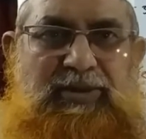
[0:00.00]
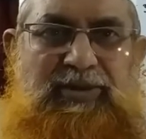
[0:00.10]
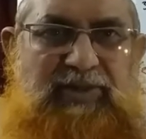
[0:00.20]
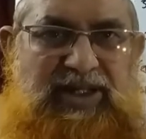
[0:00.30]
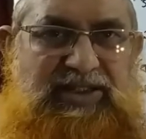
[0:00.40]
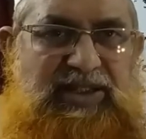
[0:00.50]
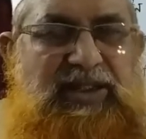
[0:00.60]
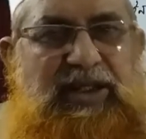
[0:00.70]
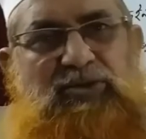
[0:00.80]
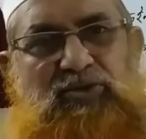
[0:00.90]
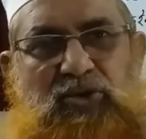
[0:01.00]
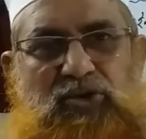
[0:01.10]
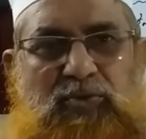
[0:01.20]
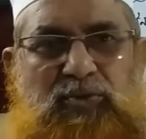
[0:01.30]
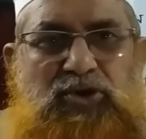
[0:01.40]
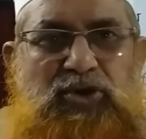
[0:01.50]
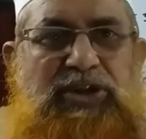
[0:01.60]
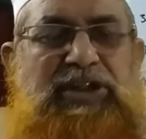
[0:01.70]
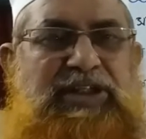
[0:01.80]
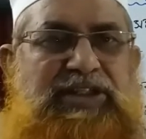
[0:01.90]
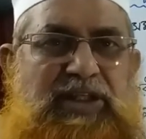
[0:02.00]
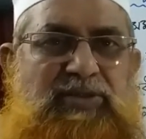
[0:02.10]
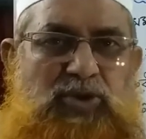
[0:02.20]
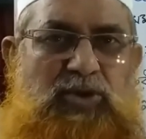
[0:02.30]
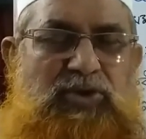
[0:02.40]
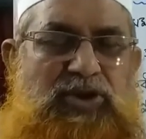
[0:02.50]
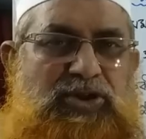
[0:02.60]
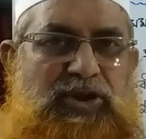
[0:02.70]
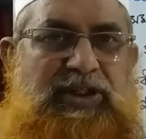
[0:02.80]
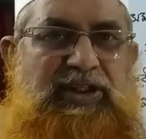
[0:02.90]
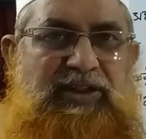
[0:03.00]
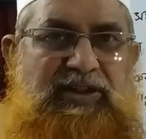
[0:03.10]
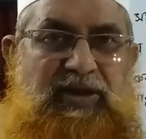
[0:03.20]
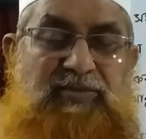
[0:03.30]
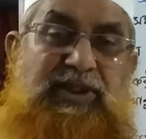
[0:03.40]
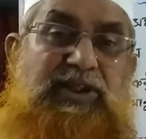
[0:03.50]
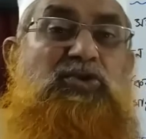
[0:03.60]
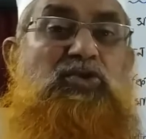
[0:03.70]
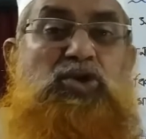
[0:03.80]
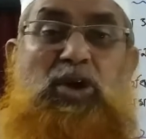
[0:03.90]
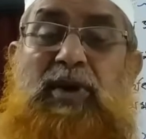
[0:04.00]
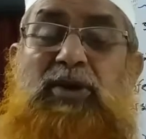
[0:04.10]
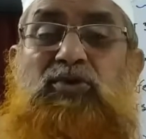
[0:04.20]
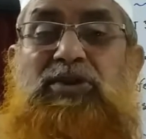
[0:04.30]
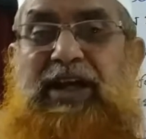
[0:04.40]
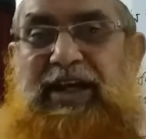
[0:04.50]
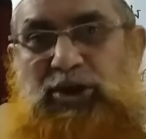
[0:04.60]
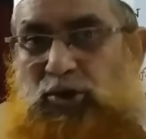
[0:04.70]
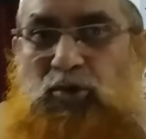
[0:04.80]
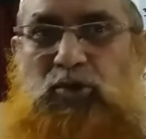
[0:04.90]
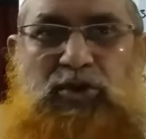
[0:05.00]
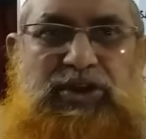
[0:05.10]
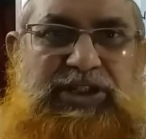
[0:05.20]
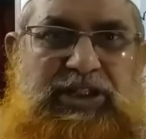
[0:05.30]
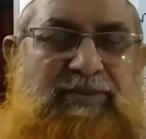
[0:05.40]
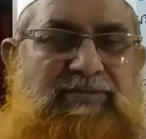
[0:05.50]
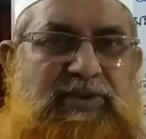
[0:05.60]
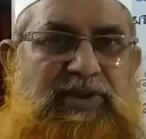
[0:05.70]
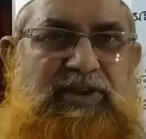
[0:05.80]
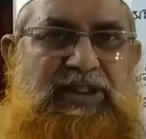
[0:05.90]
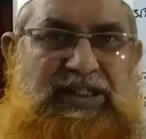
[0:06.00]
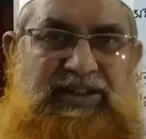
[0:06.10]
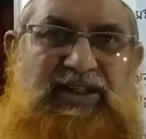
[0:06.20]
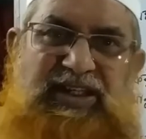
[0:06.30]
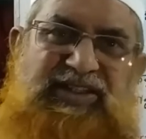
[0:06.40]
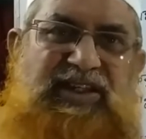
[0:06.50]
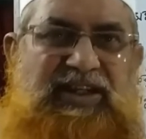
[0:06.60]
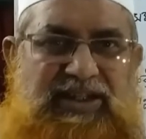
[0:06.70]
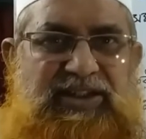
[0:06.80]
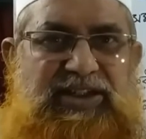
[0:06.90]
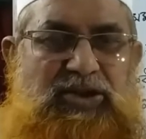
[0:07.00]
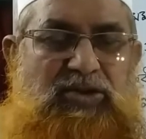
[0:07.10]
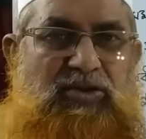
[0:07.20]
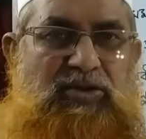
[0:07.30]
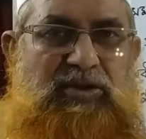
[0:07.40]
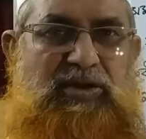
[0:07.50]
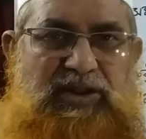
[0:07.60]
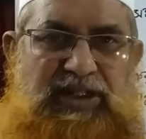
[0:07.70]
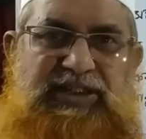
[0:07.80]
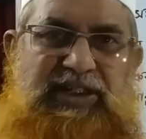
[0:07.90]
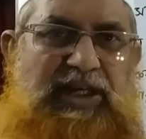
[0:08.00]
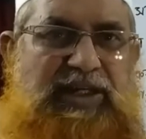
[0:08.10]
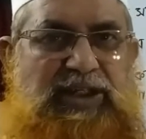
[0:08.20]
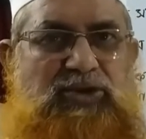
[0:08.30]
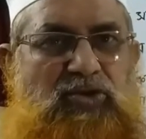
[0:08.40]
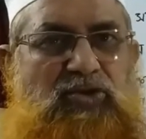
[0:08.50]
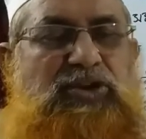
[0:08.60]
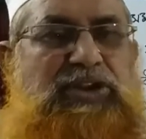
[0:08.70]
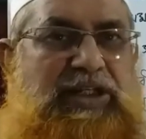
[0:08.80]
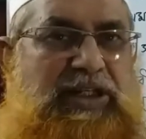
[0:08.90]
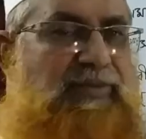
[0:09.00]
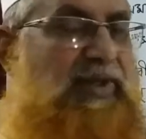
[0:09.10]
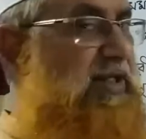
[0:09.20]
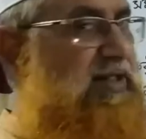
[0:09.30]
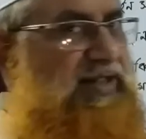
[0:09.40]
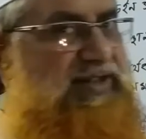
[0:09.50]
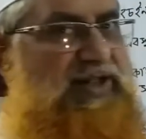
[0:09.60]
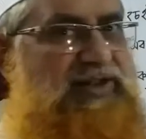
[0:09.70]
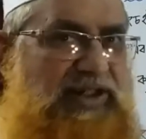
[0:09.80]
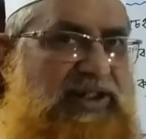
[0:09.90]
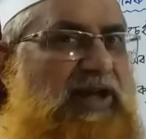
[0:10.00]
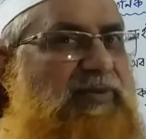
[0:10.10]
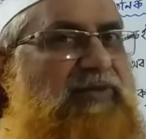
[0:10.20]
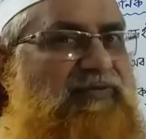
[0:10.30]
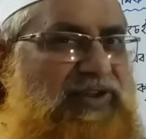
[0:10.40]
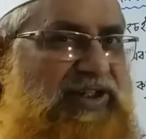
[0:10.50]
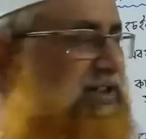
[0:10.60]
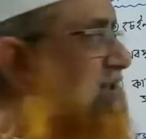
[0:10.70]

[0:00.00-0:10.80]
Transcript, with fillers: আমরা মাঝখানে একটু অন্য প্রসঙ্গে গিয়েছিলাম জৈব রসায়নে আমরা কিন্তু সমান এক শুরু করেছিলাম এটা লেকচার এইটে ছিল লেকচার নাইনে একটু অন্যদিকে গিয়ে আমরা লেকচার টেনে আবার ফিরে